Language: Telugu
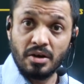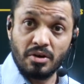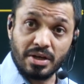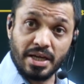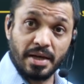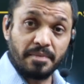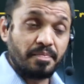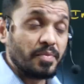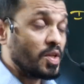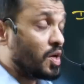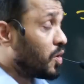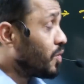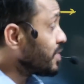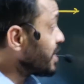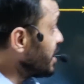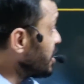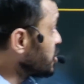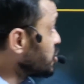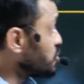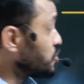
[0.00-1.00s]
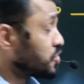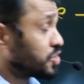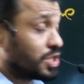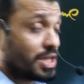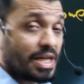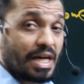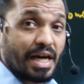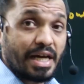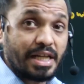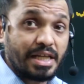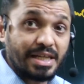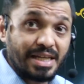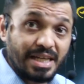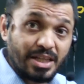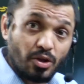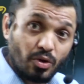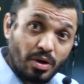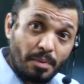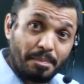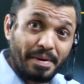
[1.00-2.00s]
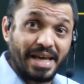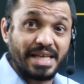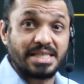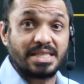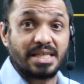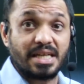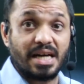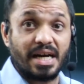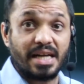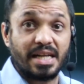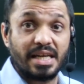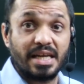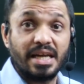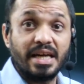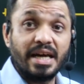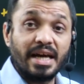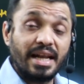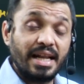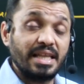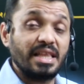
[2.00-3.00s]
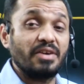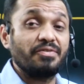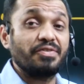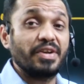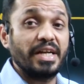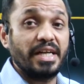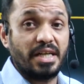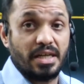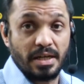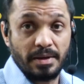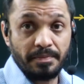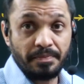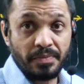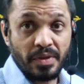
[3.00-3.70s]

ఓకే ఒక ఇన్స్టిట్యూషన్ కానీ లేదా ఒక ప్లేస్కి కానీ లేదా ఫ్రెండ్